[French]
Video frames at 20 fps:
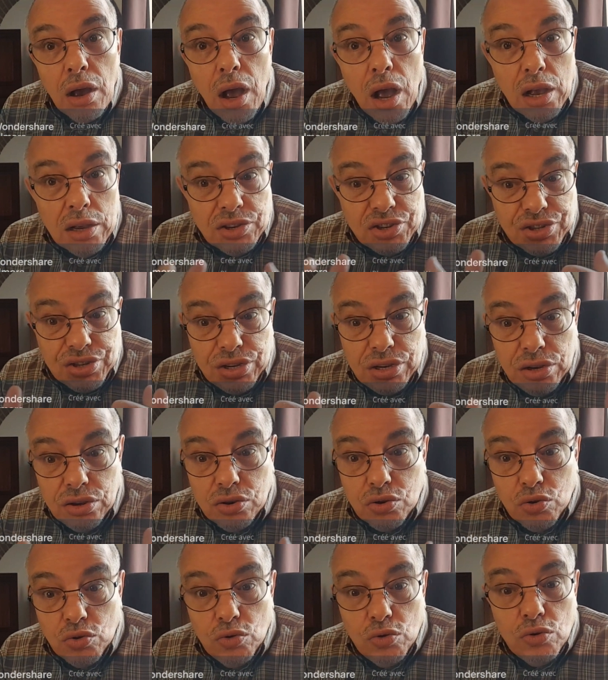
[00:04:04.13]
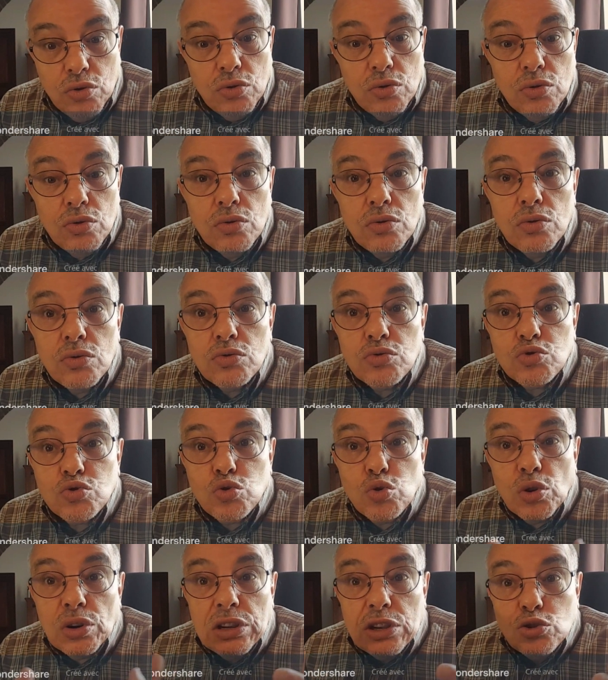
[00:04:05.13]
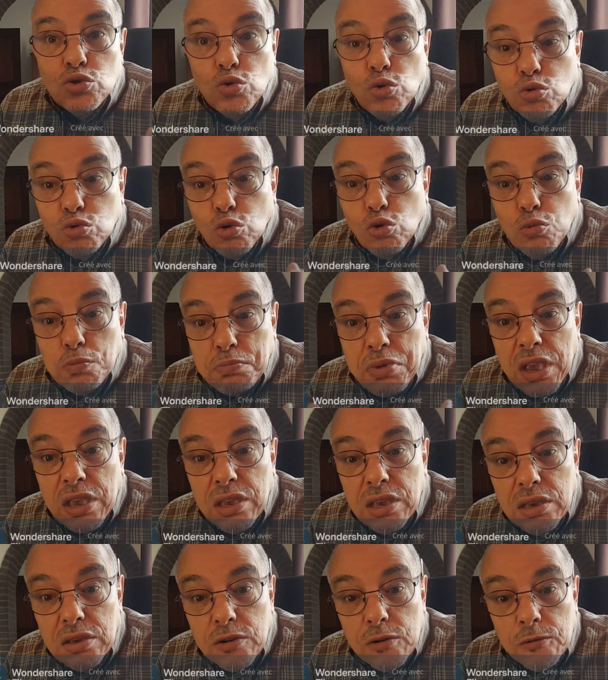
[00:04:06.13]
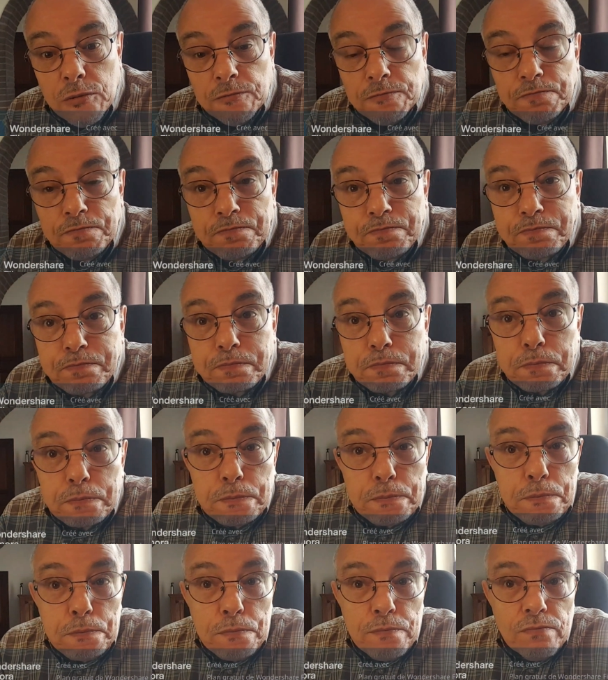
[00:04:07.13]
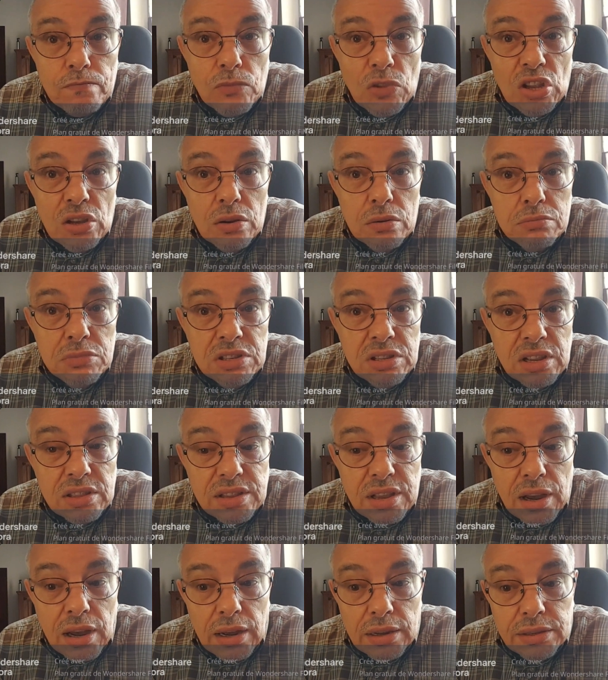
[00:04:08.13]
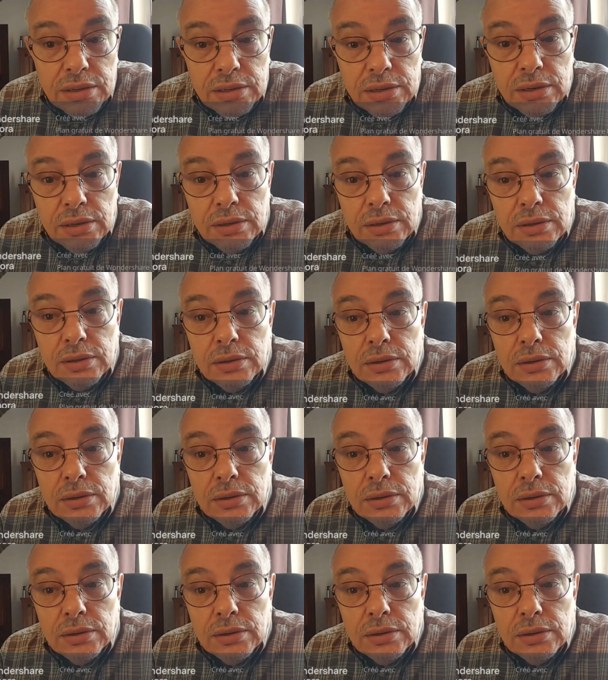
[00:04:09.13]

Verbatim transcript: ainsi que sur les autres pays euh, méditerranéen.